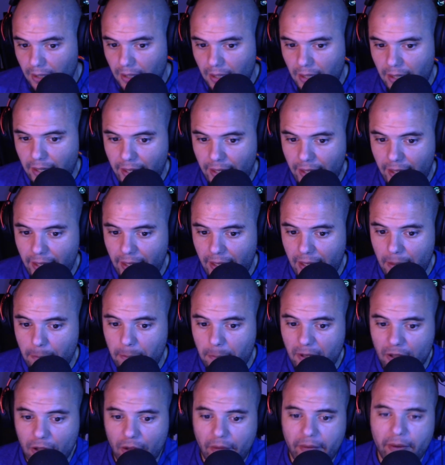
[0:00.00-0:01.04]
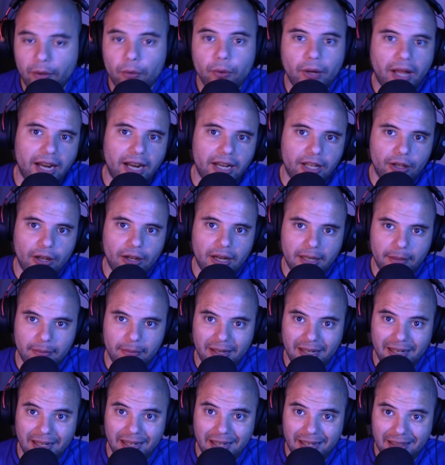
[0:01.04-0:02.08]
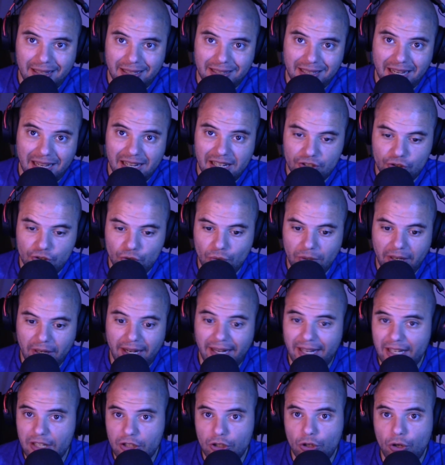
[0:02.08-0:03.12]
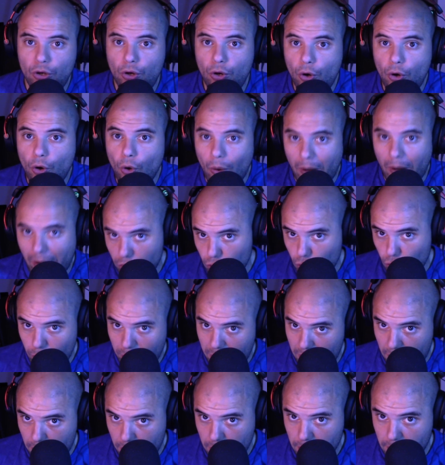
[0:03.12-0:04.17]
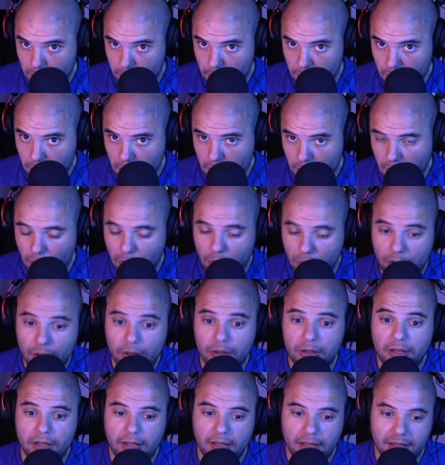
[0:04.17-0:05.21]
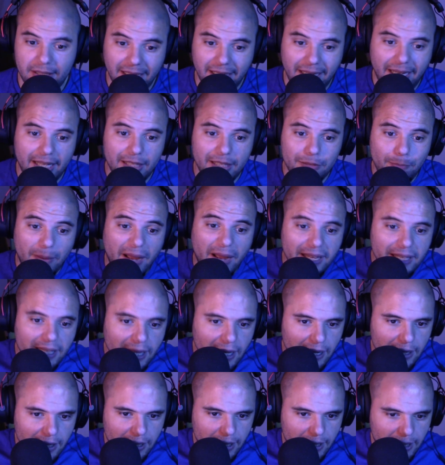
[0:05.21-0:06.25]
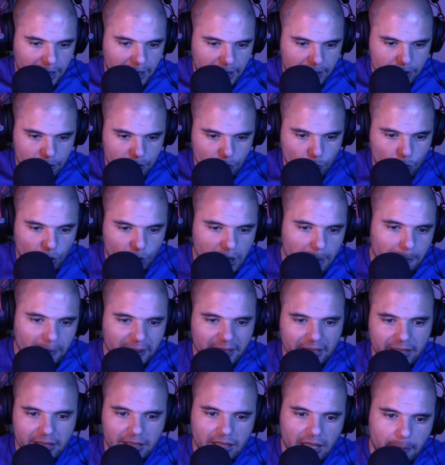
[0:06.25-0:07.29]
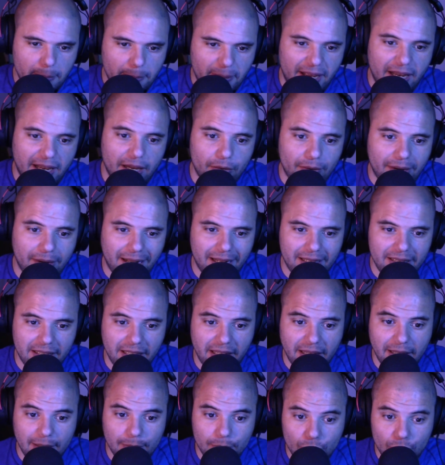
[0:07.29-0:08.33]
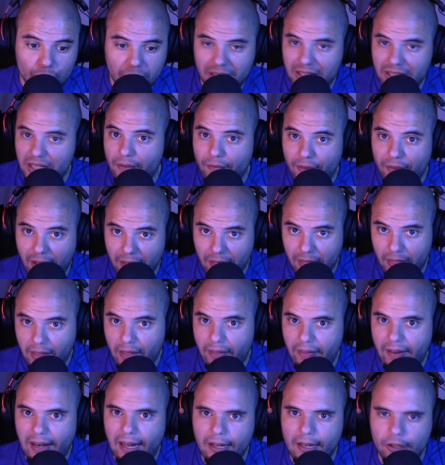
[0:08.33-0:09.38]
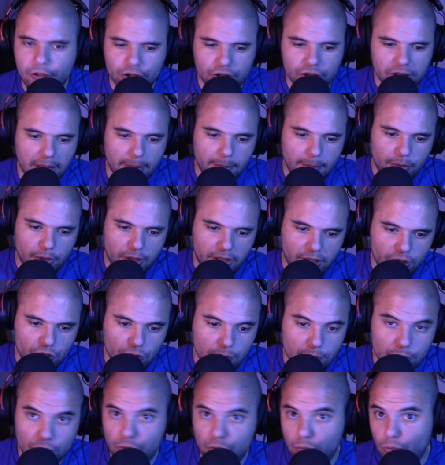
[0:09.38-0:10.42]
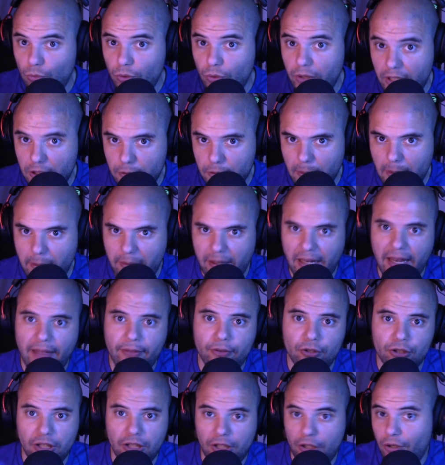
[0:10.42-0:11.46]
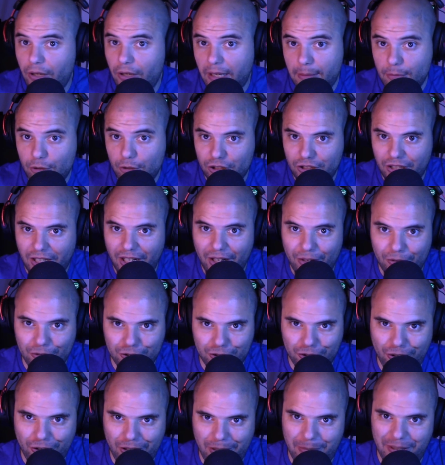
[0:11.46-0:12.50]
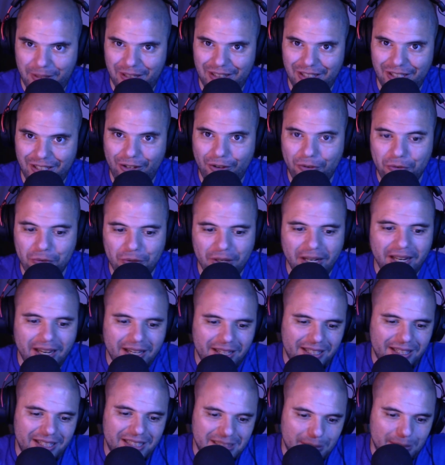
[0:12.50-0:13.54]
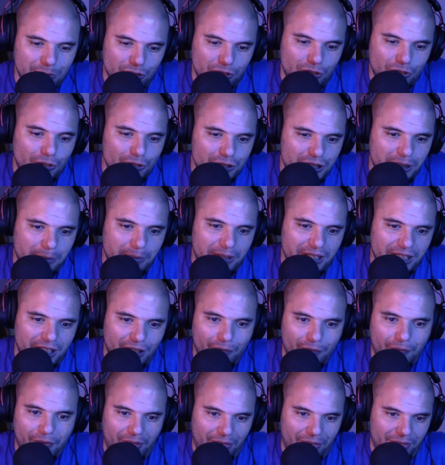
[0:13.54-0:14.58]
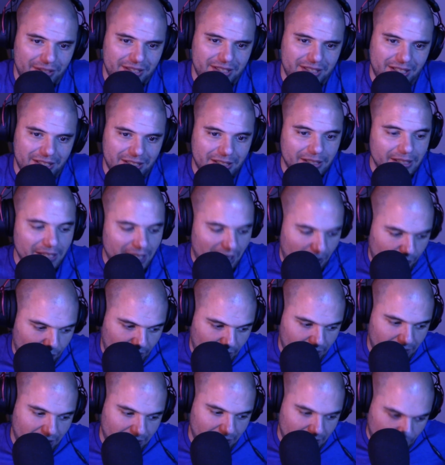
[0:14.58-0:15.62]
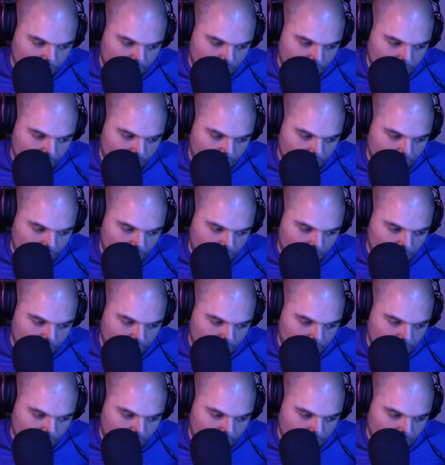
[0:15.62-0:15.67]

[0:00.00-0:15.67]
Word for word: El precio del uranio a nivel centrales nucleares no ha subido. ¿Me acuerdo? Es decir, sí que España es muy dependiente de pagar una cantidad de multas a Francia de la hostia porque somos muy espabilados y no queremos tener nuestro cementerio nuclear y estamos hablando de los cementerios franceses. Y Francia dice,